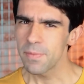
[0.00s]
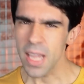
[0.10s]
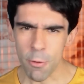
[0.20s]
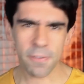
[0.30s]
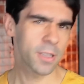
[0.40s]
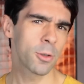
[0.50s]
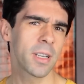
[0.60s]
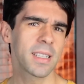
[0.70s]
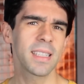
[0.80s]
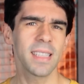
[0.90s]
tem um
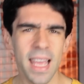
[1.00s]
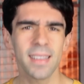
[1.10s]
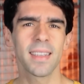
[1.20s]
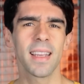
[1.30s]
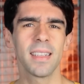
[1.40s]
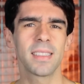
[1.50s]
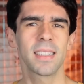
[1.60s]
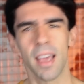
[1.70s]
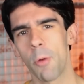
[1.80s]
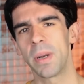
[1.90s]
fator entre
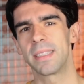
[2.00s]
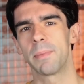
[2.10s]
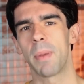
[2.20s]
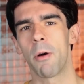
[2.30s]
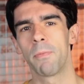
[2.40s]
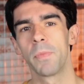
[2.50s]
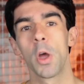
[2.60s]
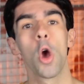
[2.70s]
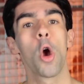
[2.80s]
eles que é o principal: